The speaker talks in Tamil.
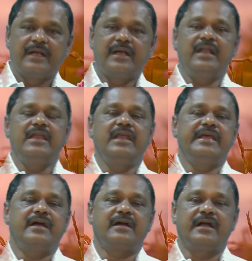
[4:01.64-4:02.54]

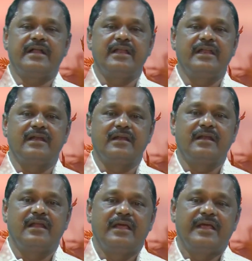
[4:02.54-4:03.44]
கலிலேயா கடலில்
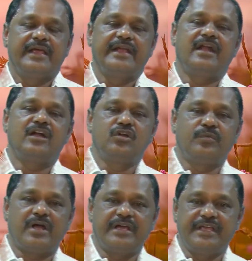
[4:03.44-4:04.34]
என்
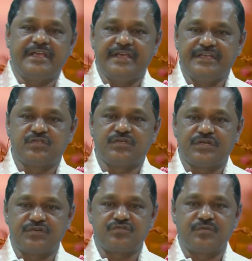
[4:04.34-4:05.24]
ஆண்டவராகிய இயேசு
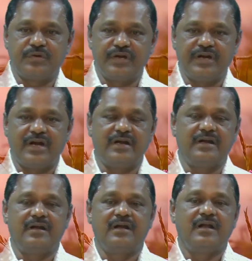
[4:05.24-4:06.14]
கிறிஸ்து ஒரு நாள்
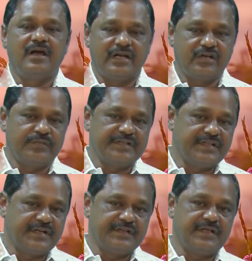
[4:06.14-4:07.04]
அங்கு
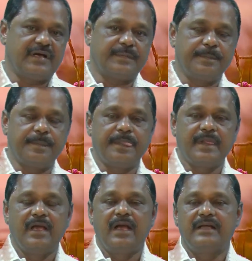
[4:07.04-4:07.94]
வந்திருந்தார்
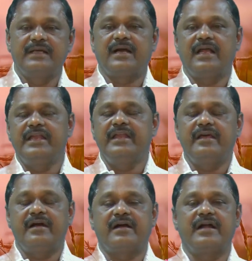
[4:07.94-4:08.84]
அந்த
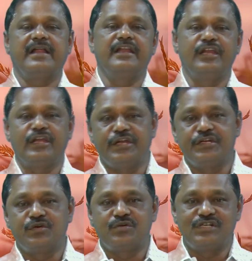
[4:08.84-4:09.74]
கலிலேயா கடலில்
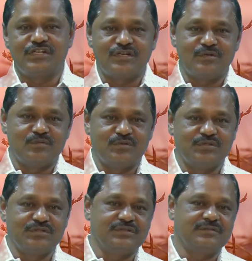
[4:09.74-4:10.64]
நின்று கொண்டு
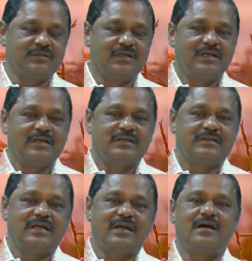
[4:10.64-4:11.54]
இருக்கும்போது
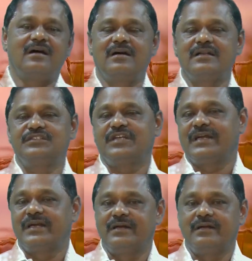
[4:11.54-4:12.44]
திரளான
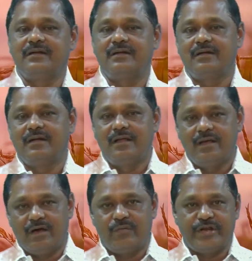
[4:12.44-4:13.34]
ஜனங்கள்
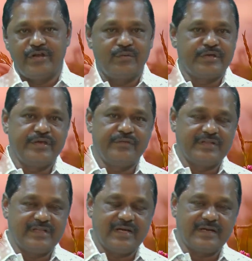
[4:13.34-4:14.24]
அவரை நோக்கி
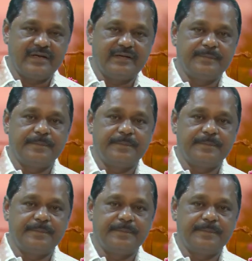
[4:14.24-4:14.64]
வந்தார்கள்